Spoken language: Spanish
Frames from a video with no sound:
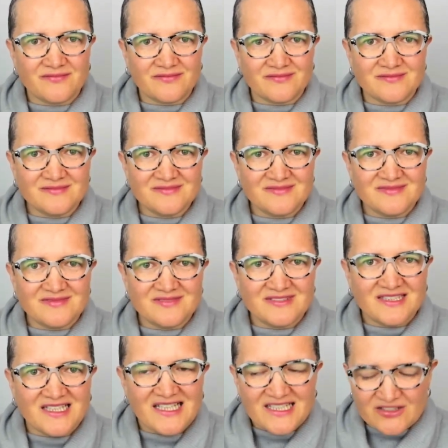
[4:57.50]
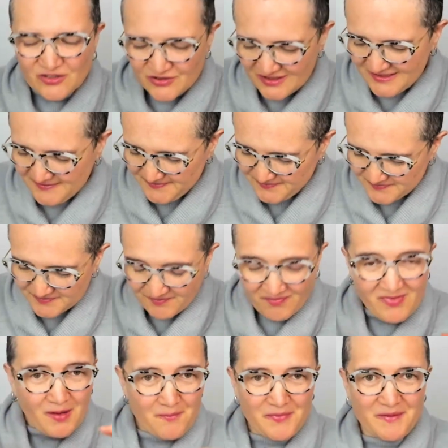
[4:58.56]
¿Mm? Entonces,
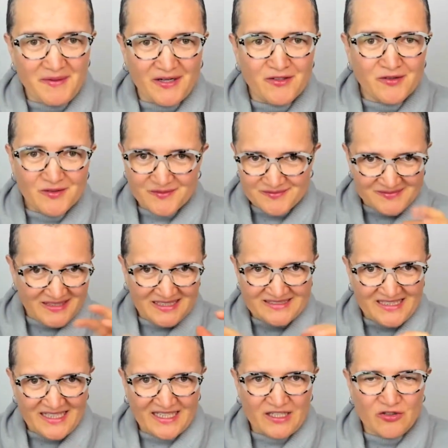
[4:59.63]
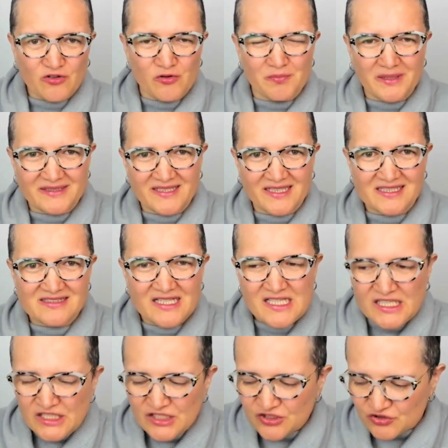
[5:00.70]
primero, me encantaría que lo compartieras.
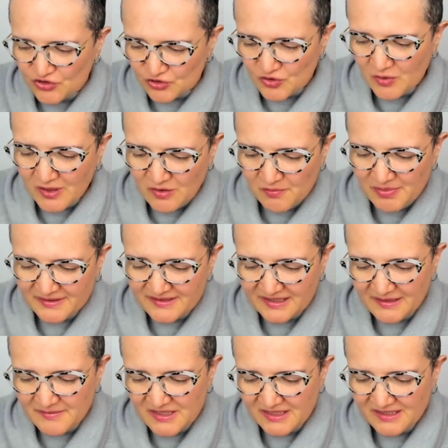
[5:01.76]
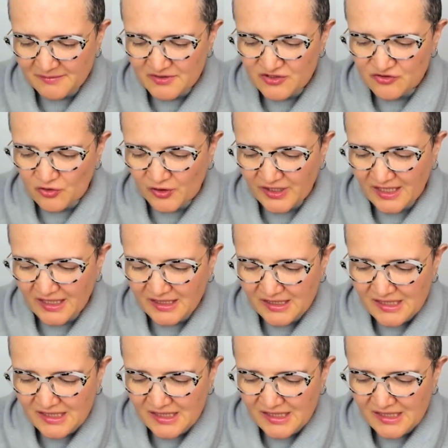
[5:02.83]
Yo te voy a compartir mi, de mi historia.